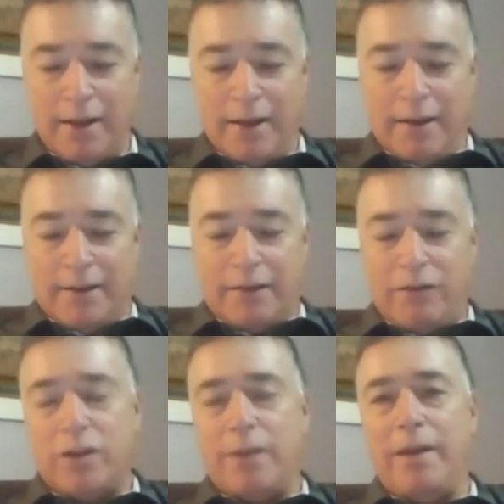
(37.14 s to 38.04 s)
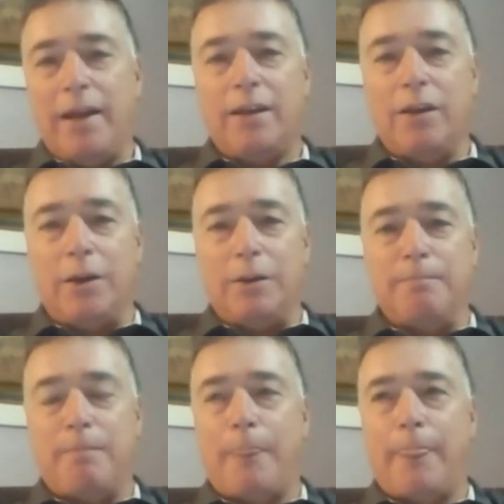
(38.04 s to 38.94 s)
Vous savez, au Québec,
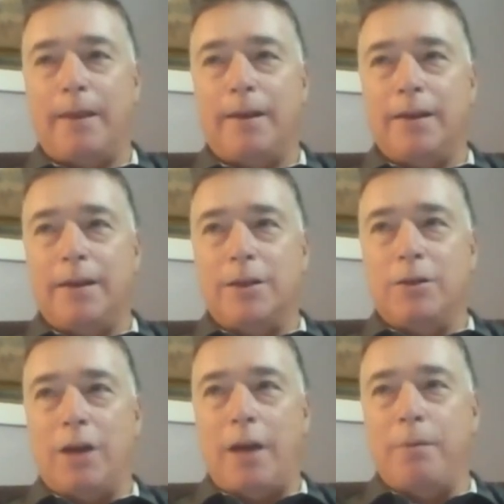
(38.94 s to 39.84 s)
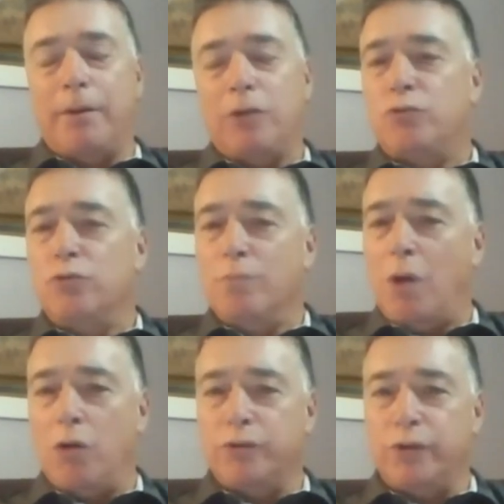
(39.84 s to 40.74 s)
à peu près tout le
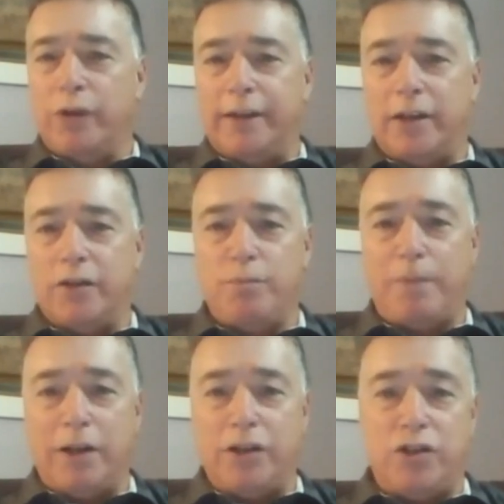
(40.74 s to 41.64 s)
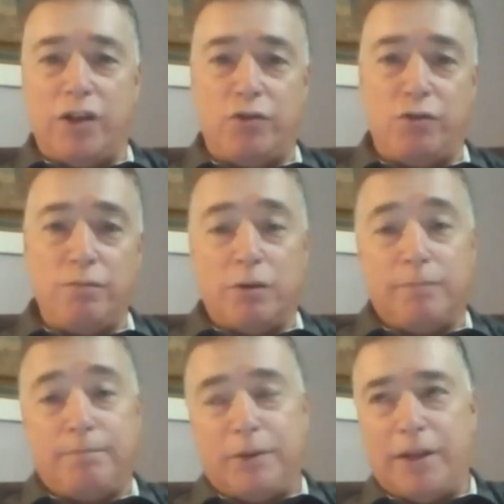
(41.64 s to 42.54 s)
monde a entendu parler de Jésus,
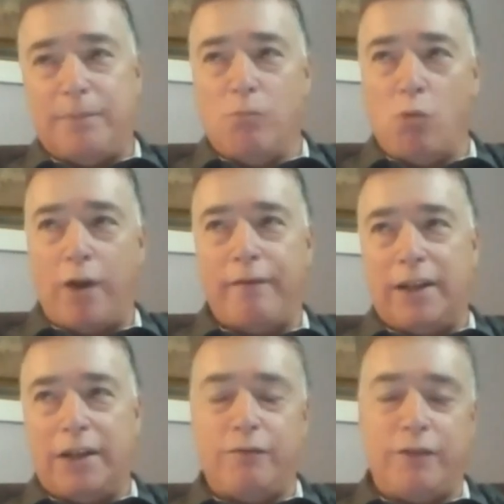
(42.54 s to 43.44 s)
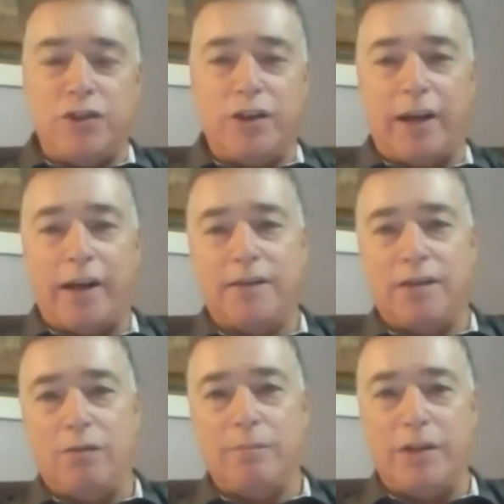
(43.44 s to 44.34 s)
bon, peut-être moins avec la nouvelle
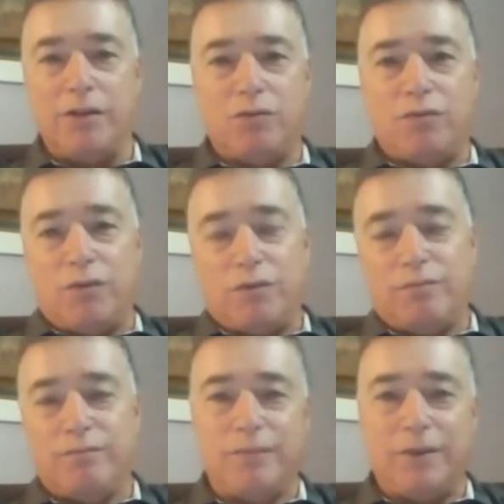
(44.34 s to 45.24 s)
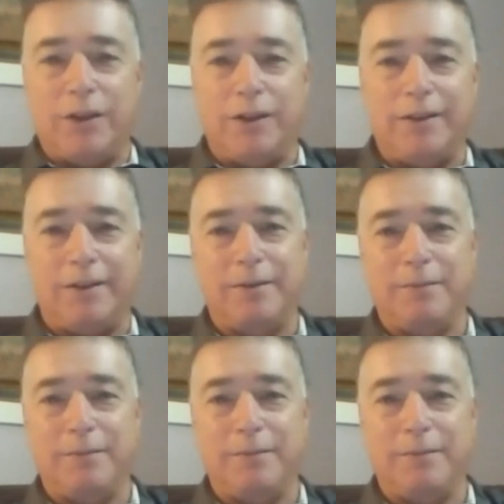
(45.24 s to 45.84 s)
génération, mais euh, euh,